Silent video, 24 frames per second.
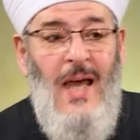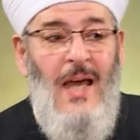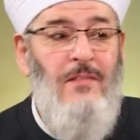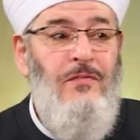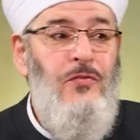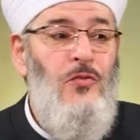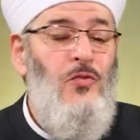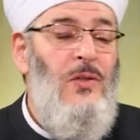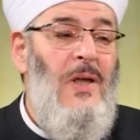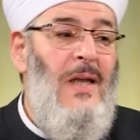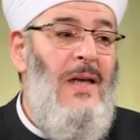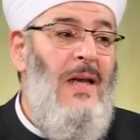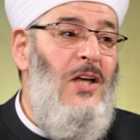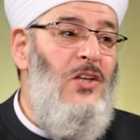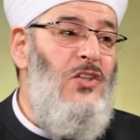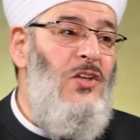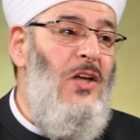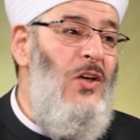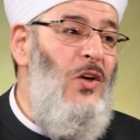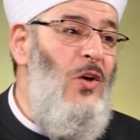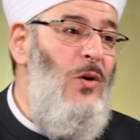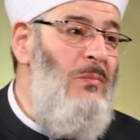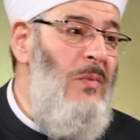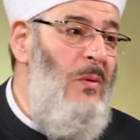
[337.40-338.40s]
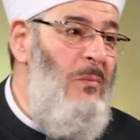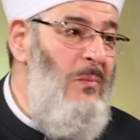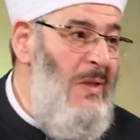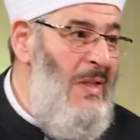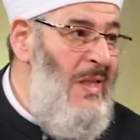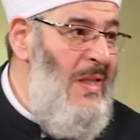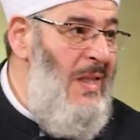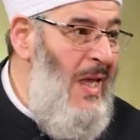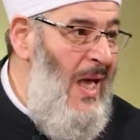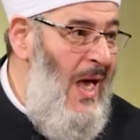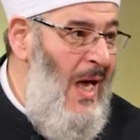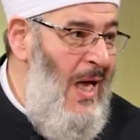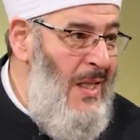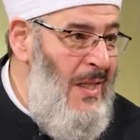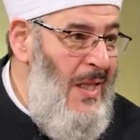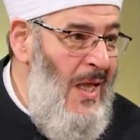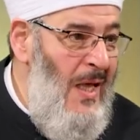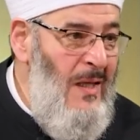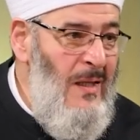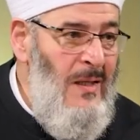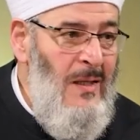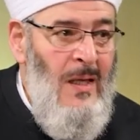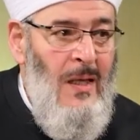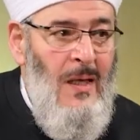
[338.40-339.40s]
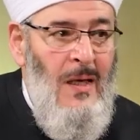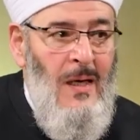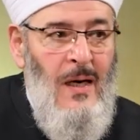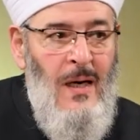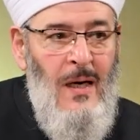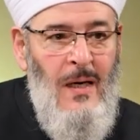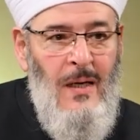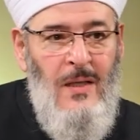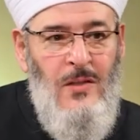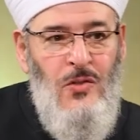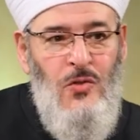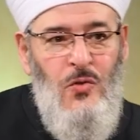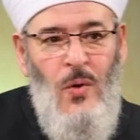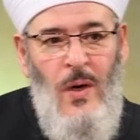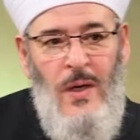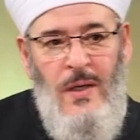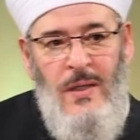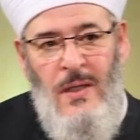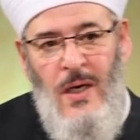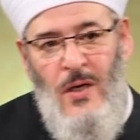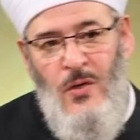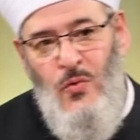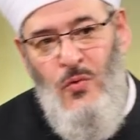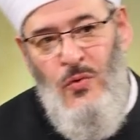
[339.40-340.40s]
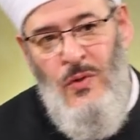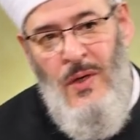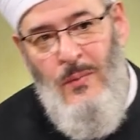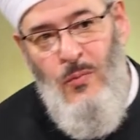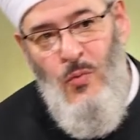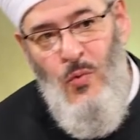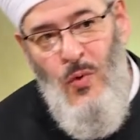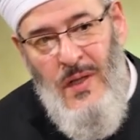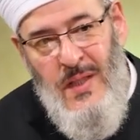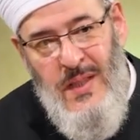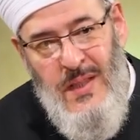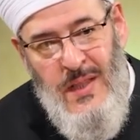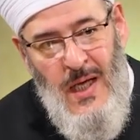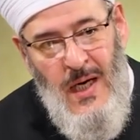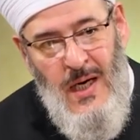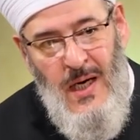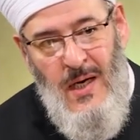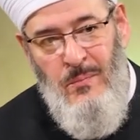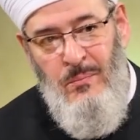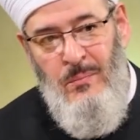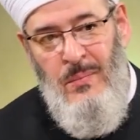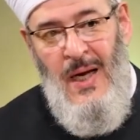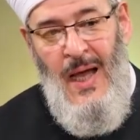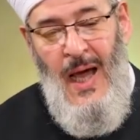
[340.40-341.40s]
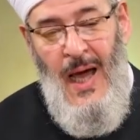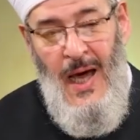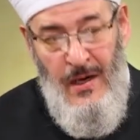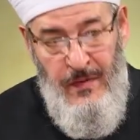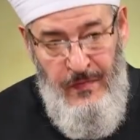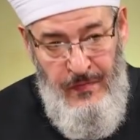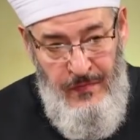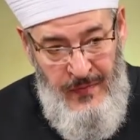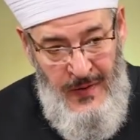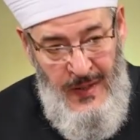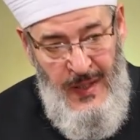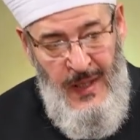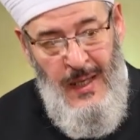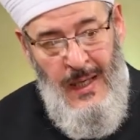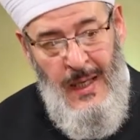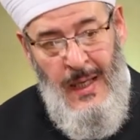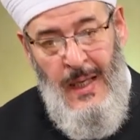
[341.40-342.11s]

لا يفوتنا شيء من مثل هذا اردت ان يكون موثقا بالحرف